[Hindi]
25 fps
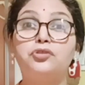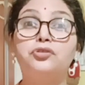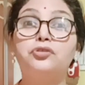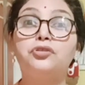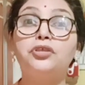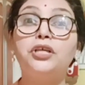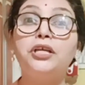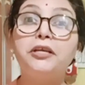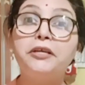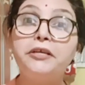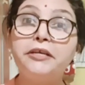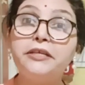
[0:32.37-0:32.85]

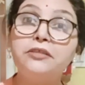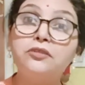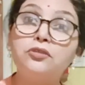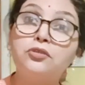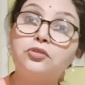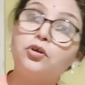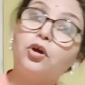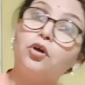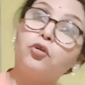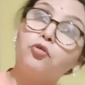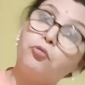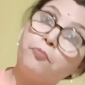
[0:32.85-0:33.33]
तीन
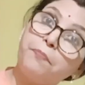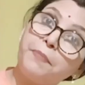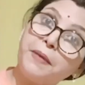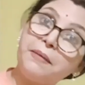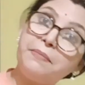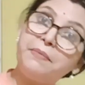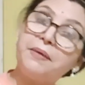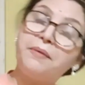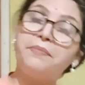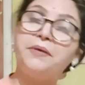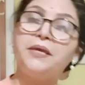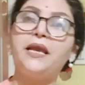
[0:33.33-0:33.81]
सौ रुपये
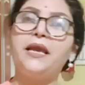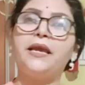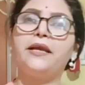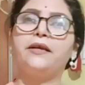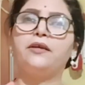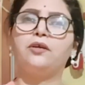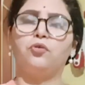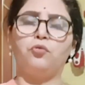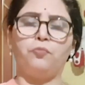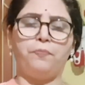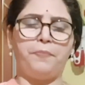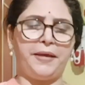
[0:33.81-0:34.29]
में भी
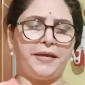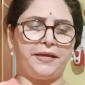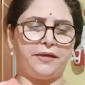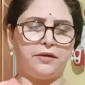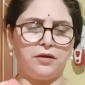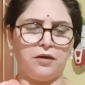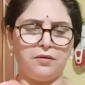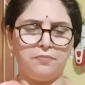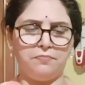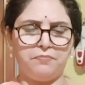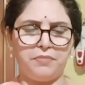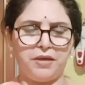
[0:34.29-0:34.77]
एक रुपए
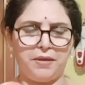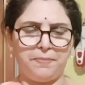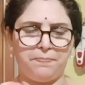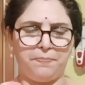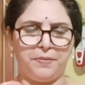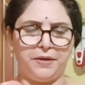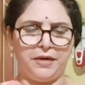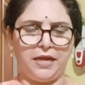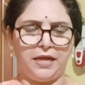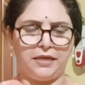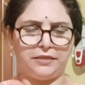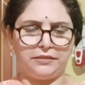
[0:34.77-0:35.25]
कम में
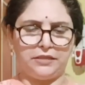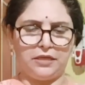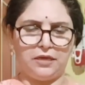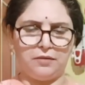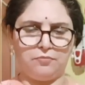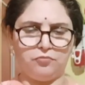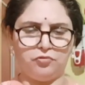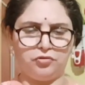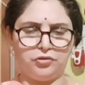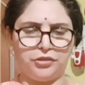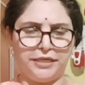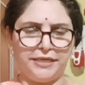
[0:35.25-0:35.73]
पड़ा था
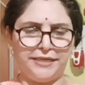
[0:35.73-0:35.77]
मुझे